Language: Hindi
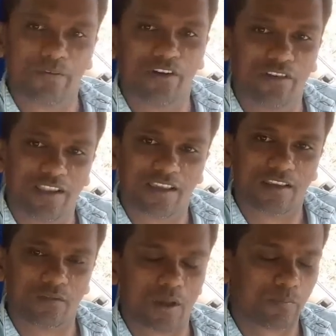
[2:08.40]
ये वीडियो
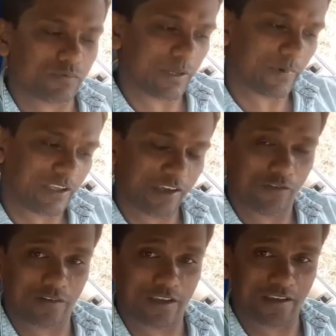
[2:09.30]
देख के तो आप समझ
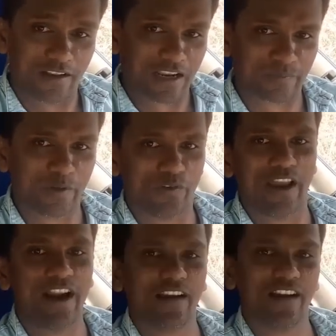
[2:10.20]
गए होंगे कि लास्ट में
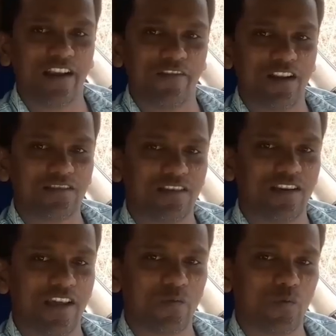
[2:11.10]
जो हेड कटिंग वाला
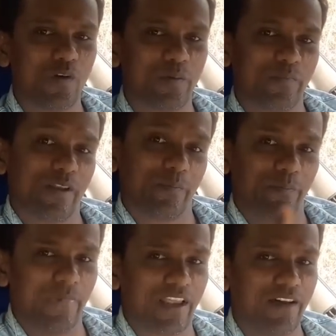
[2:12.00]
सीन है वो हमने
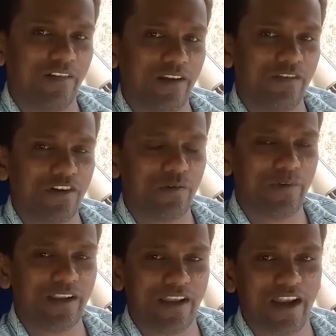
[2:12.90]
पहले वाले
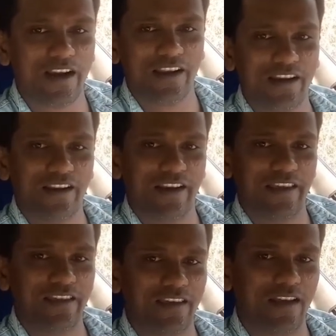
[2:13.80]
वीडियो में एडिट
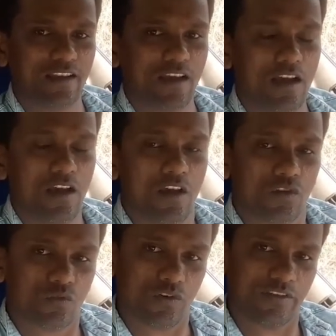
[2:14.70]
नहीं किया था
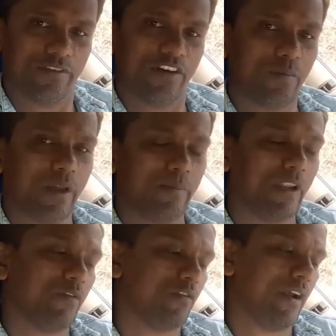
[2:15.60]
तो इस वीडियो में
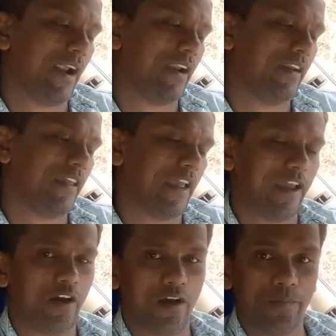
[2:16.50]
हमने वो एडिट किया
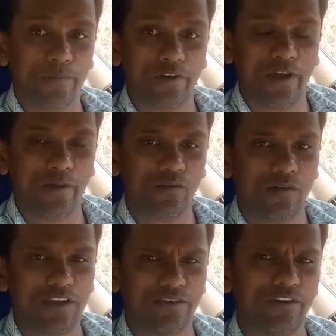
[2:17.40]
है अब जो है
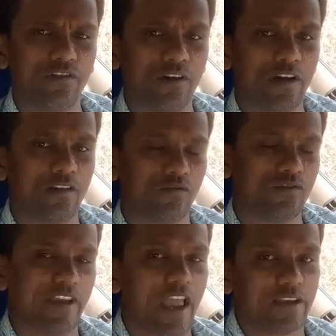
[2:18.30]
थोड़ा इस वीडियो का
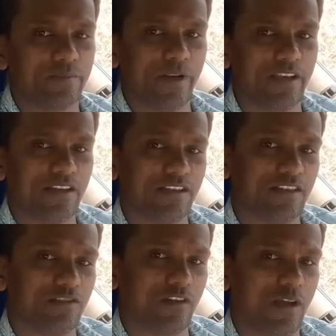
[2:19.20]
कुछ
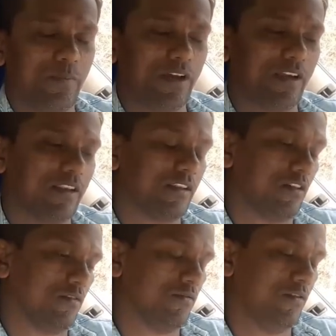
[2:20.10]
एक्सप्लेनेशन जो है मैं कर
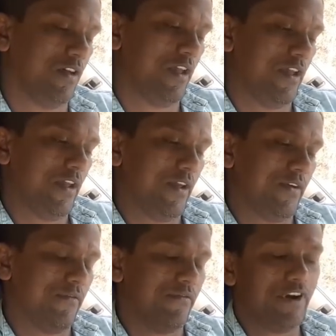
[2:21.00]
देता हूँ
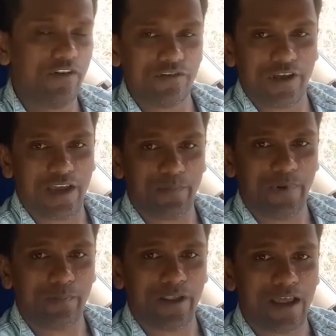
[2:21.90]
वीडियो जो है
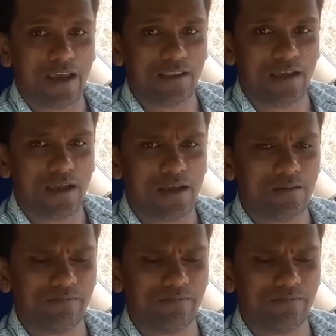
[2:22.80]
हमने बनाया था